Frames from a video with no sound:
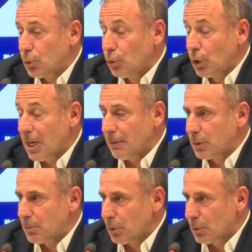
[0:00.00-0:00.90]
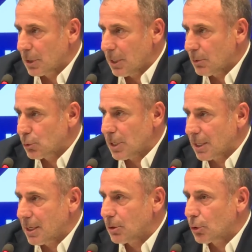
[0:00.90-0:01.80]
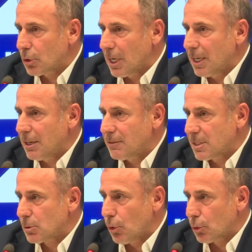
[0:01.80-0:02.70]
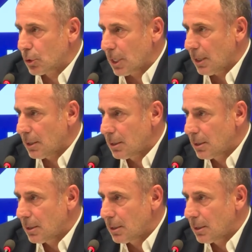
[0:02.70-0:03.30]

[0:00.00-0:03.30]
dünya futbolunda uzaktan orta hedefsiz orta